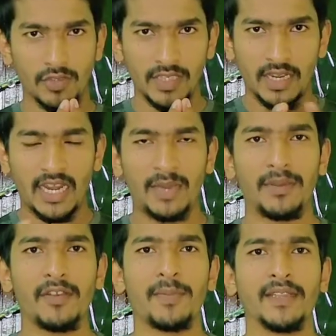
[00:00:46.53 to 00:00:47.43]
கொஞ்ச
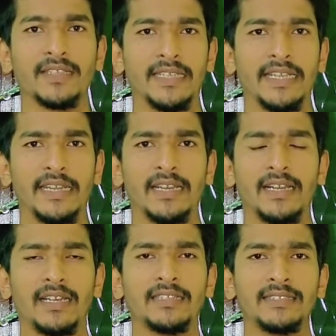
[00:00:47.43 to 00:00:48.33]
காலமாகவே
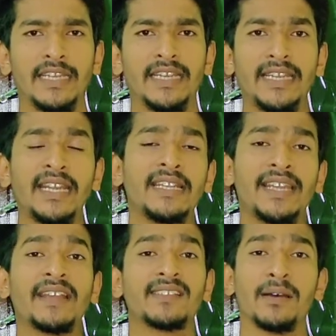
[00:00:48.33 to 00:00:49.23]
பார்த்துக்கிட்டிங்கன்னா இந்த
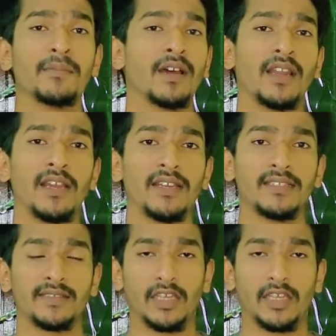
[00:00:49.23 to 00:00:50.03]
நீட் எக்ஸாம்னால்